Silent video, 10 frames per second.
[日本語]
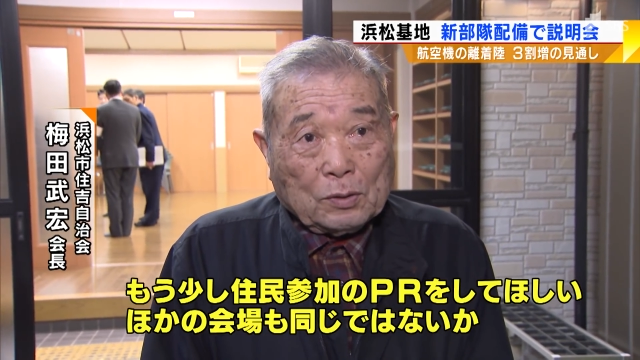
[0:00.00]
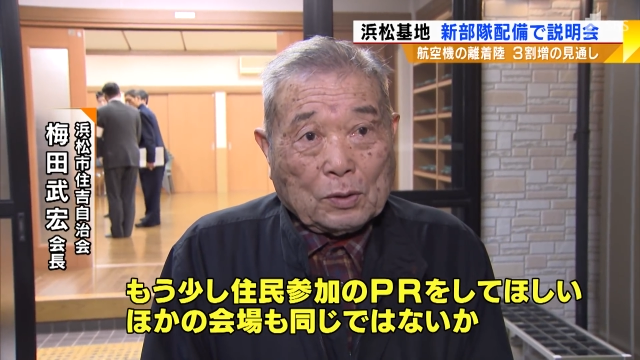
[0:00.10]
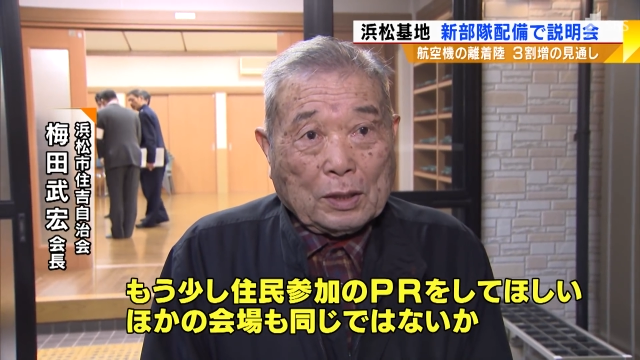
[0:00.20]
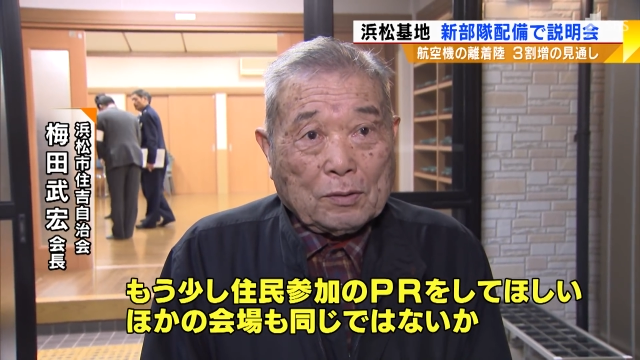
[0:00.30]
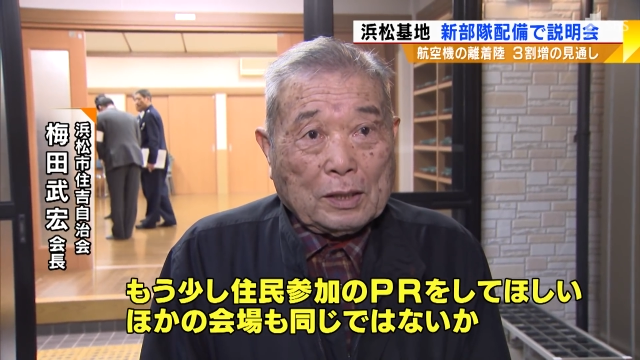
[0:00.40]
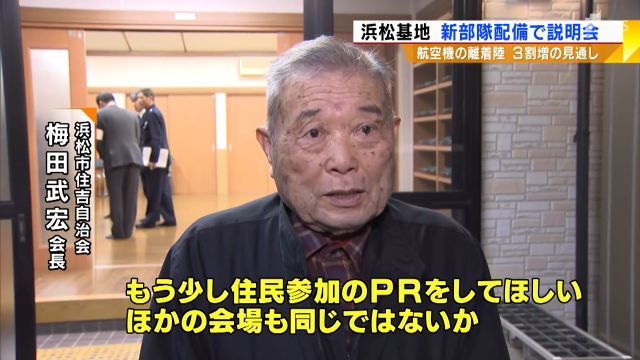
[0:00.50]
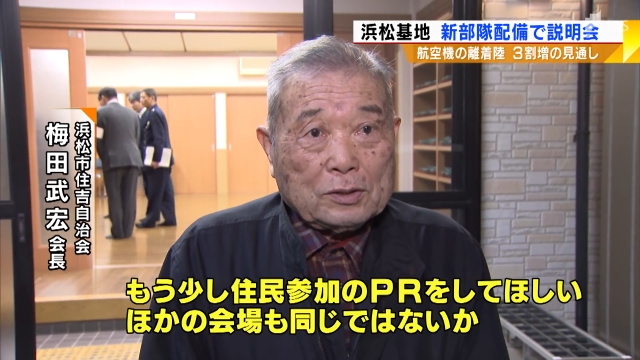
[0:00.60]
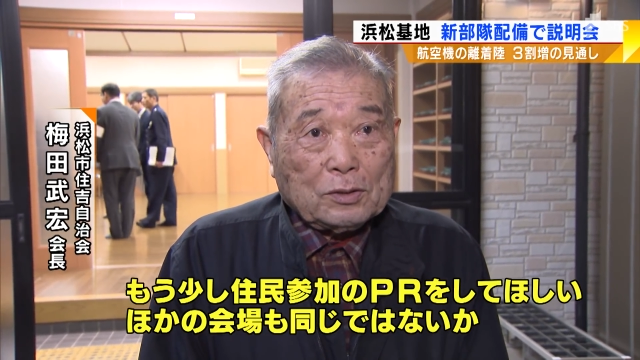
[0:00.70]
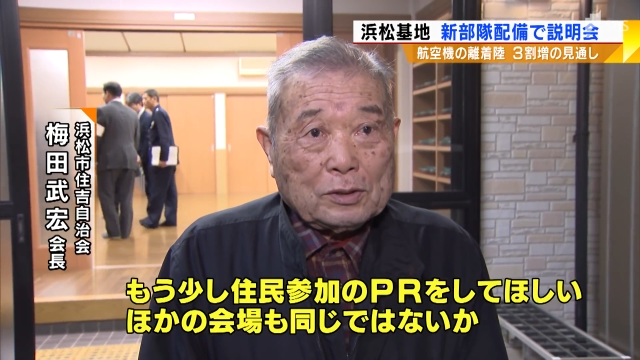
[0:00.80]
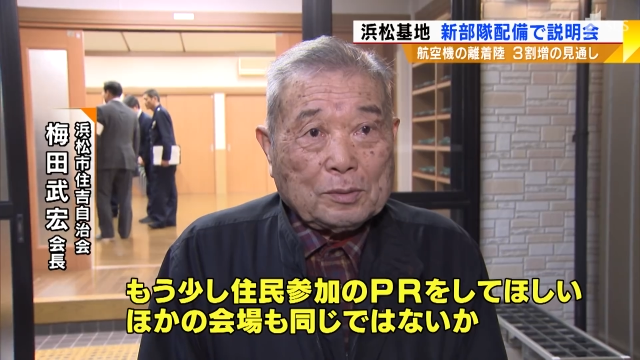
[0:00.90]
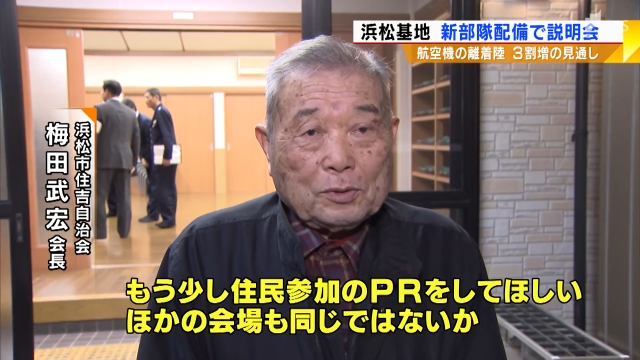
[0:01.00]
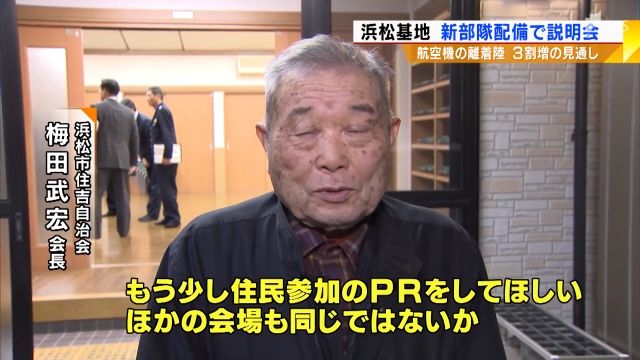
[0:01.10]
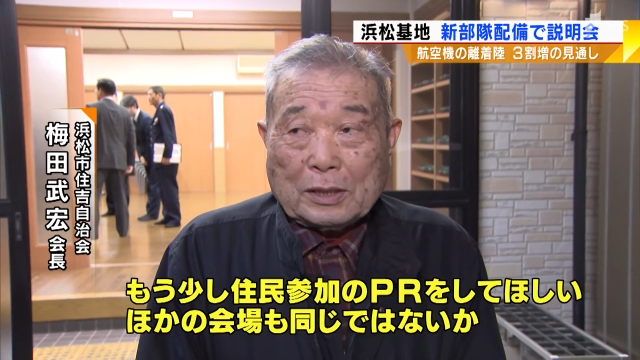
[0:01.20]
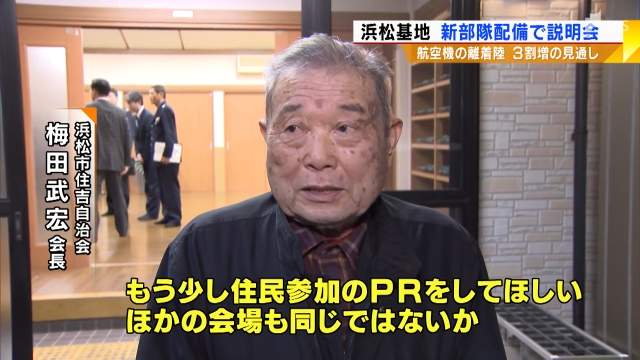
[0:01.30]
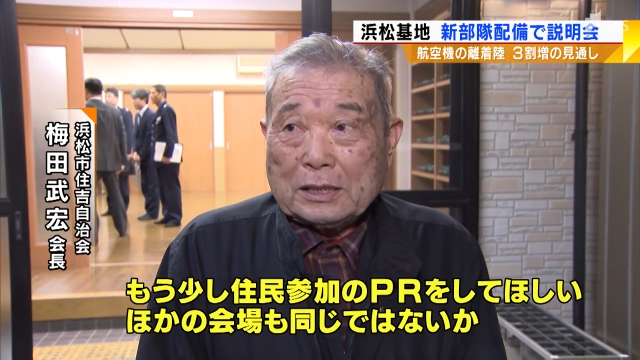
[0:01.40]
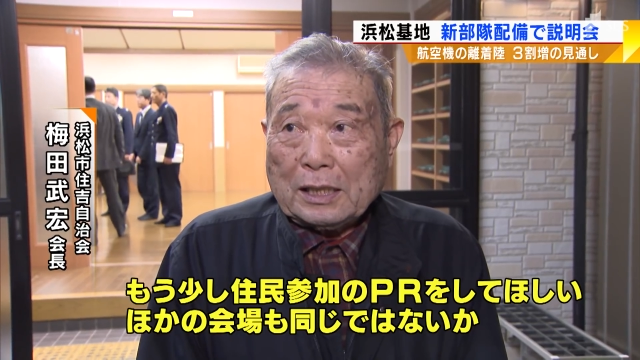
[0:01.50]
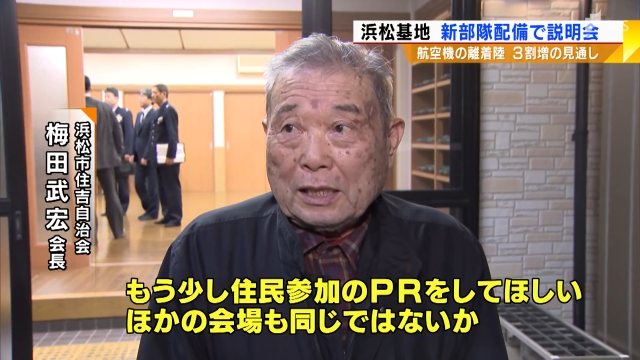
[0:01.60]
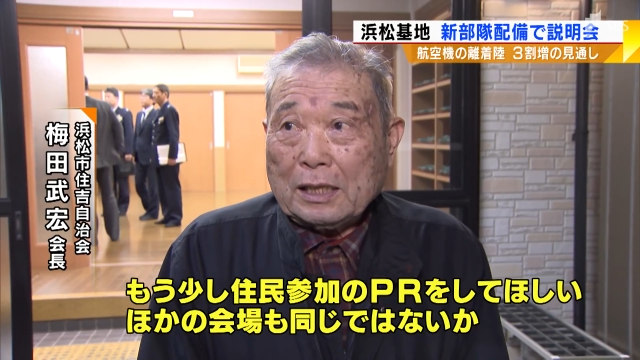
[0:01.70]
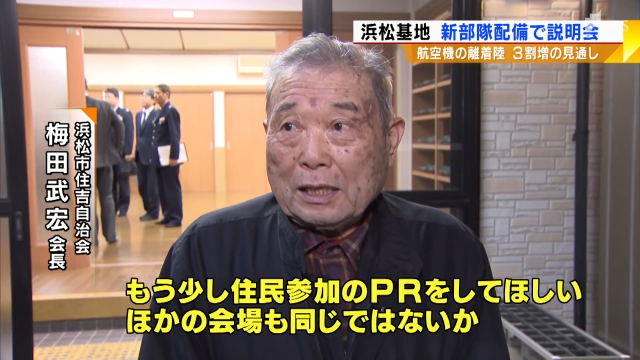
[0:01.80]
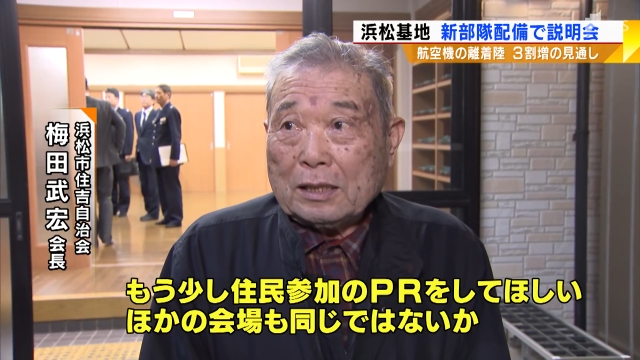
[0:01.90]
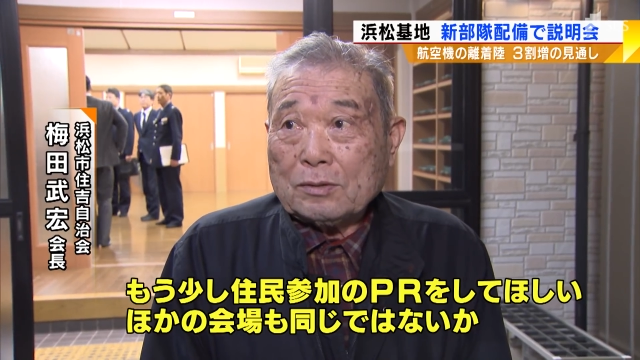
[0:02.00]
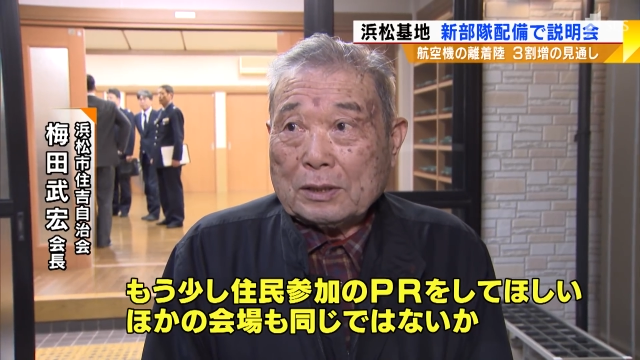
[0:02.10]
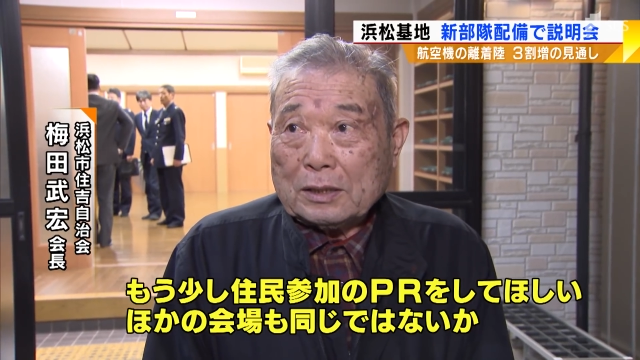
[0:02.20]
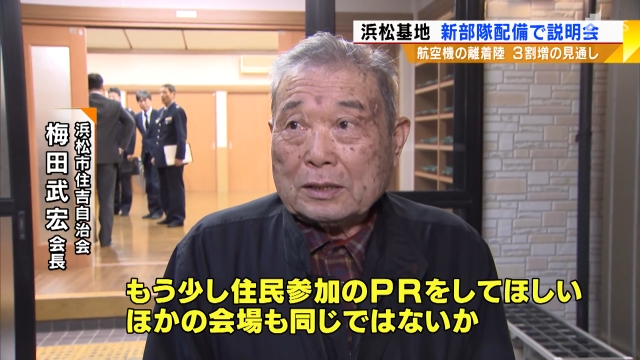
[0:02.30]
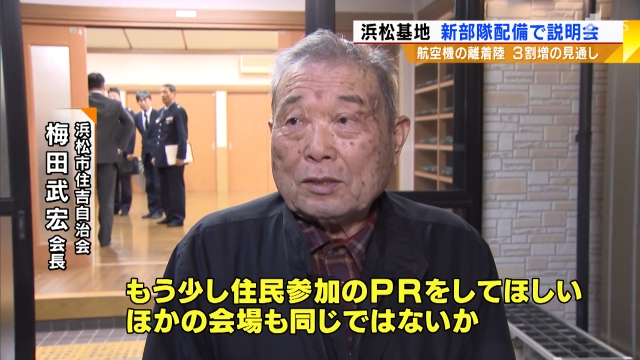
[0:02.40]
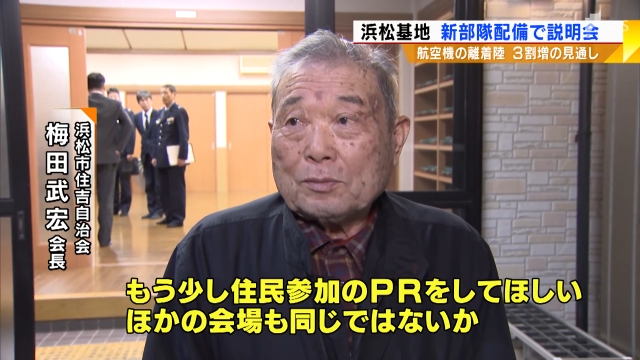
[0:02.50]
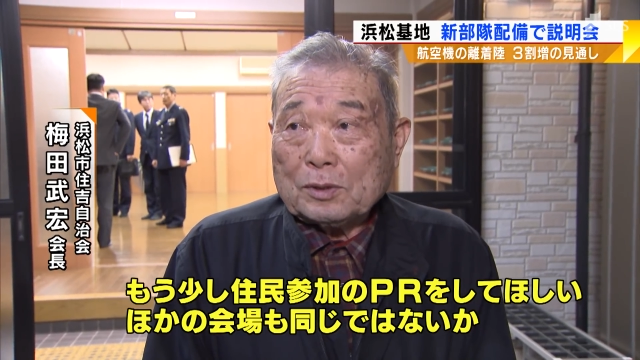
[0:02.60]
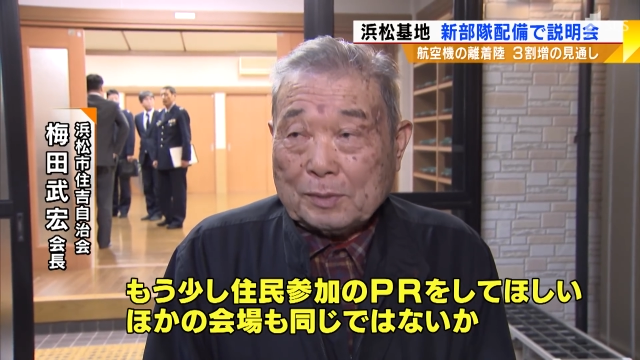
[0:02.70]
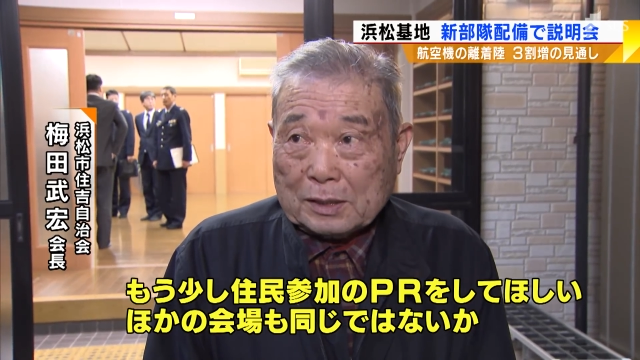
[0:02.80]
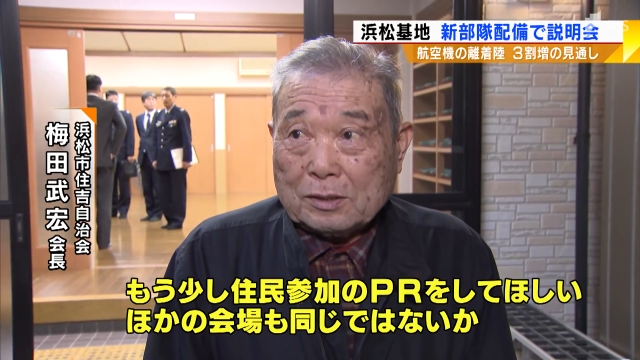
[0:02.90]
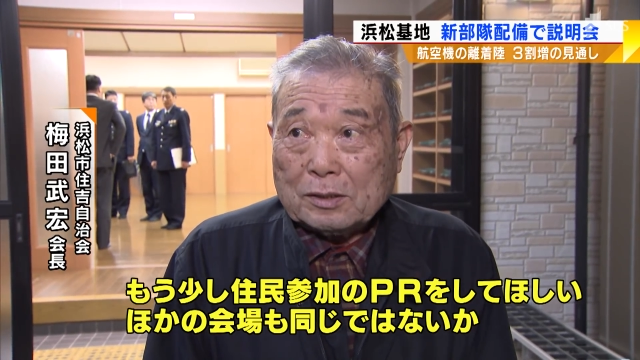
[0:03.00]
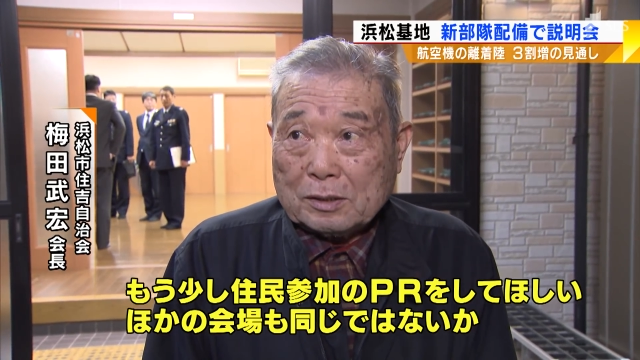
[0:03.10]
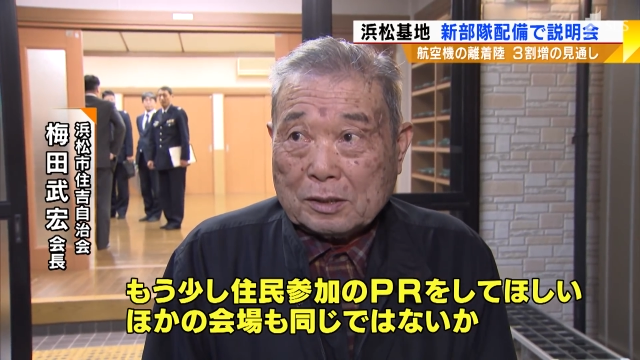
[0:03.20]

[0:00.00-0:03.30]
他の会場行っても同じじゃないかなと私は思います